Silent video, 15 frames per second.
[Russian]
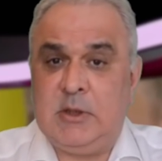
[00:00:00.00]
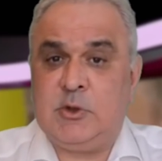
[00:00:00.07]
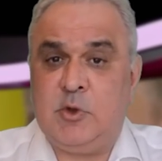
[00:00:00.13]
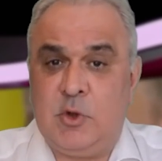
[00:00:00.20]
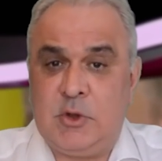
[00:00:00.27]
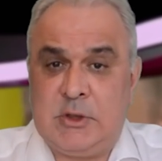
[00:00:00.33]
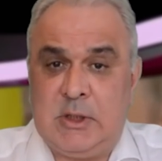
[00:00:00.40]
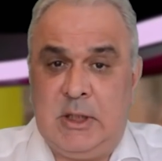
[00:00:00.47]

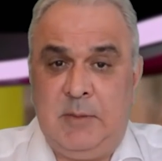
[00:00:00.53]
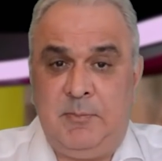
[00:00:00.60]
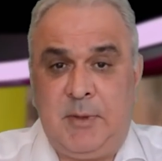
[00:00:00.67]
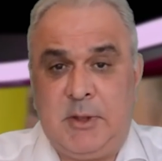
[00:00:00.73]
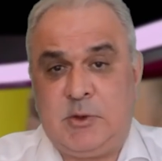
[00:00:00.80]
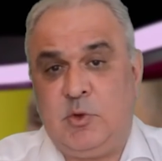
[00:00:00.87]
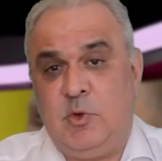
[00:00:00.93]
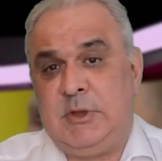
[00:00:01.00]
создали,
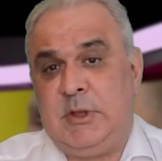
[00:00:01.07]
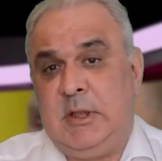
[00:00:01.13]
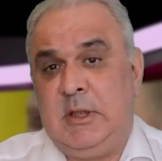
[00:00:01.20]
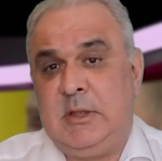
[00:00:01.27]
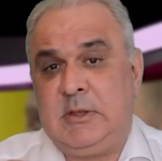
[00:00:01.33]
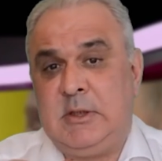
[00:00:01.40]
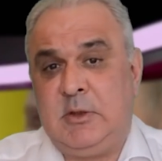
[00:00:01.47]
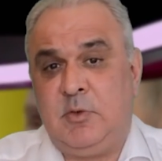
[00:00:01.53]
по
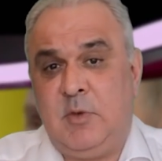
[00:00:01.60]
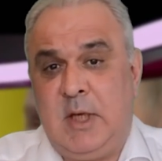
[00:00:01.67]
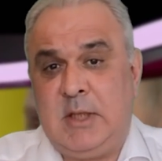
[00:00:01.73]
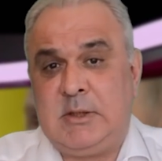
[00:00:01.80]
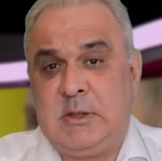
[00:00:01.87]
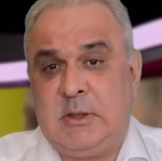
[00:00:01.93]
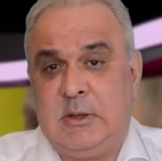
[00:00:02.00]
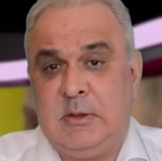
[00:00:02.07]
сути,
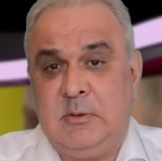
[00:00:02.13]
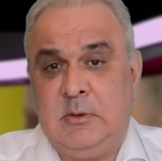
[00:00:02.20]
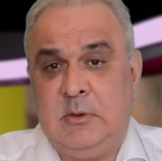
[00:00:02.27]
ситуацию,